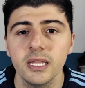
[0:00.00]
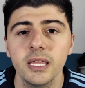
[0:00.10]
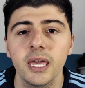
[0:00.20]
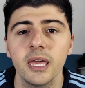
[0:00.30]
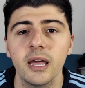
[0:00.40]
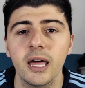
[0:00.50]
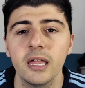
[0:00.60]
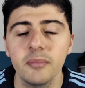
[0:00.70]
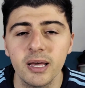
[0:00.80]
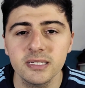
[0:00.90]
y que
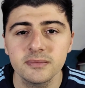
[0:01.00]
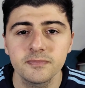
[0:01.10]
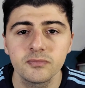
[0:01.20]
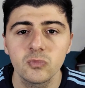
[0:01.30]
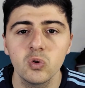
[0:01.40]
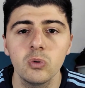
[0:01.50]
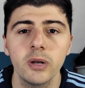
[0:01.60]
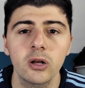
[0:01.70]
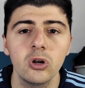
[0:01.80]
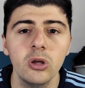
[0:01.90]
además
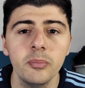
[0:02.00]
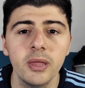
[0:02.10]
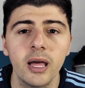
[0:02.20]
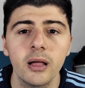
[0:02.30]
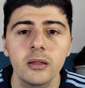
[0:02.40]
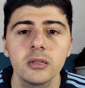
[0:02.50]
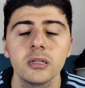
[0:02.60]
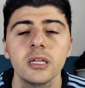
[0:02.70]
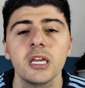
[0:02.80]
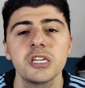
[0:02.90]
tuvo una Colombia
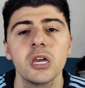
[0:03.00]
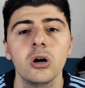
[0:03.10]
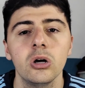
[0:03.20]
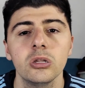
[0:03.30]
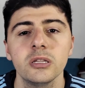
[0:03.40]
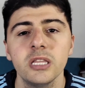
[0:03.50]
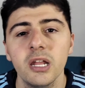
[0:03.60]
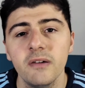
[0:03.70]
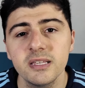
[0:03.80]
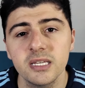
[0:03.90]
que llegó
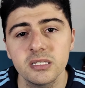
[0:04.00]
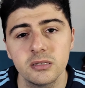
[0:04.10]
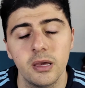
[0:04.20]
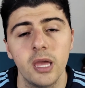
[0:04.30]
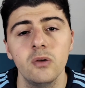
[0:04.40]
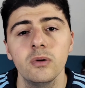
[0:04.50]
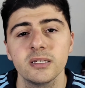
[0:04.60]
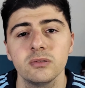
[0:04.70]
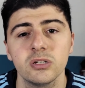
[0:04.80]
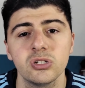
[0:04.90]
tres veces en
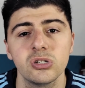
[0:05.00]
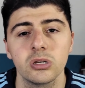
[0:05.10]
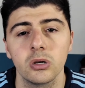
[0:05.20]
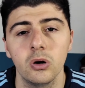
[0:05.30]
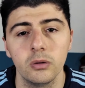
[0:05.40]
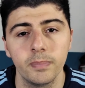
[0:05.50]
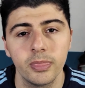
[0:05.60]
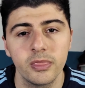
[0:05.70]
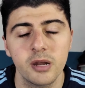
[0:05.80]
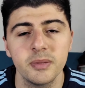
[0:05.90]
una situación.
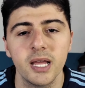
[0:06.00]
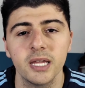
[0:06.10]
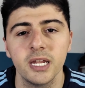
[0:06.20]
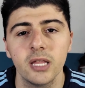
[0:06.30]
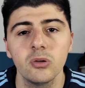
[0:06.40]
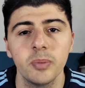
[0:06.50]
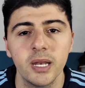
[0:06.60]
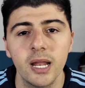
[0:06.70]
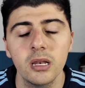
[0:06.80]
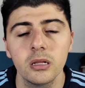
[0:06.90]
Termina generando un
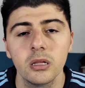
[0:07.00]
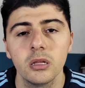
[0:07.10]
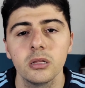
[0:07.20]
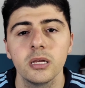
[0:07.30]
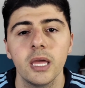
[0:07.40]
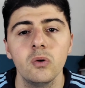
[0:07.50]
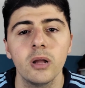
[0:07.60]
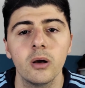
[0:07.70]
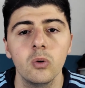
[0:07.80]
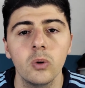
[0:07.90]
penal, en
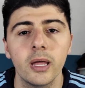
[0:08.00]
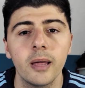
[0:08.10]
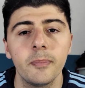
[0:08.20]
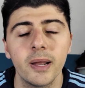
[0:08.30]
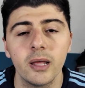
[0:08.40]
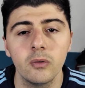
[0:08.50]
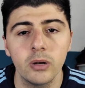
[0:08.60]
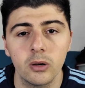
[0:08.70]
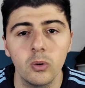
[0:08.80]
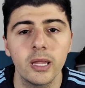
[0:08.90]
una jugada,
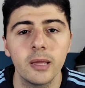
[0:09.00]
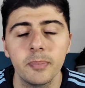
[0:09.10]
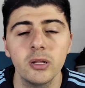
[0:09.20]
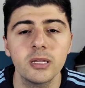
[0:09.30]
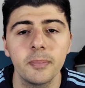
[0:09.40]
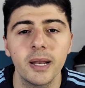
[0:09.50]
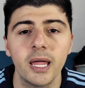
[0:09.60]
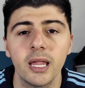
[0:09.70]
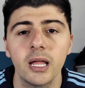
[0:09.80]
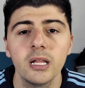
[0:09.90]
una jugada de pelota
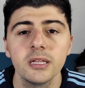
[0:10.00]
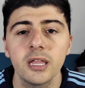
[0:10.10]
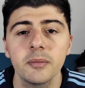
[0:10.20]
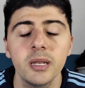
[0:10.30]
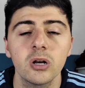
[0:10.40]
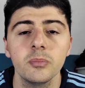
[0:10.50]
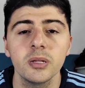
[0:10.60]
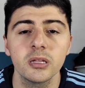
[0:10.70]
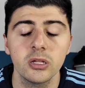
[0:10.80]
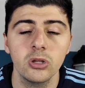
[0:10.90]
parada termina
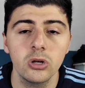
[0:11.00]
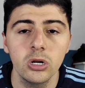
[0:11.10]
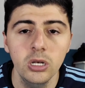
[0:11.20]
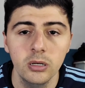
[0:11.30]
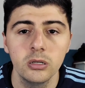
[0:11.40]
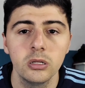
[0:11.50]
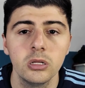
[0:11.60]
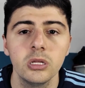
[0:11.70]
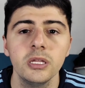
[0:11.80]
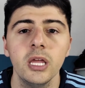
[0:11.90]
convirtiendo el gol
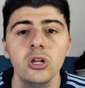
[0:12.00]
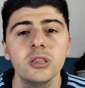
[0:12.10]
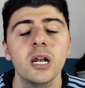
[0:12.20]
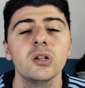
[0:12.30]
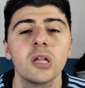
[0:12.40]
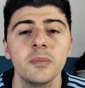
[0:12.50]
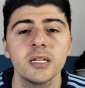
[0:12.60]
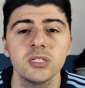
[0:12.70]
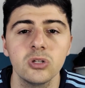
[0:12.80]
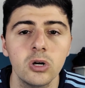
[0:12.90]
y en otra no
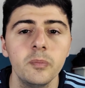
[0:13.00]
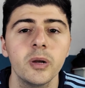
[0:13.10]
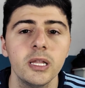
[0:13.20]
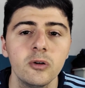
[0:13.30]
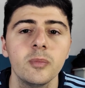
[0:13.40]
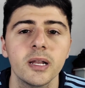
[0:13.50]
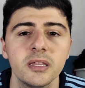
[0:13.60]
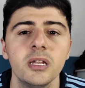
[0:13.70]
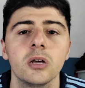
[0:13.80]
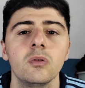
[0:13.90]
termina siendo gol por el Diego
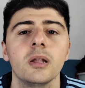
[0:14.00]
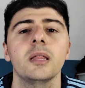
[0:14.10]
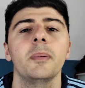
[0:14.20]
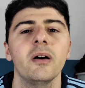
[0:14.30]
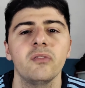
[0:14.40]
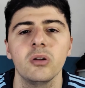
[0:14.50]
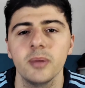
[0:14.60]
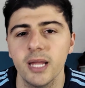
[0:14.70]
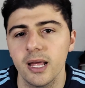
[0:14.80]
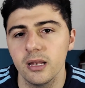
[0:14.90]
Martínez con una tapada
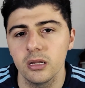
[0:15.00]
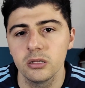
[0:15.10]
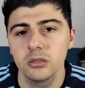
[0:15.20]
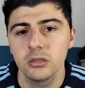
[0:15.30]
fenomenal.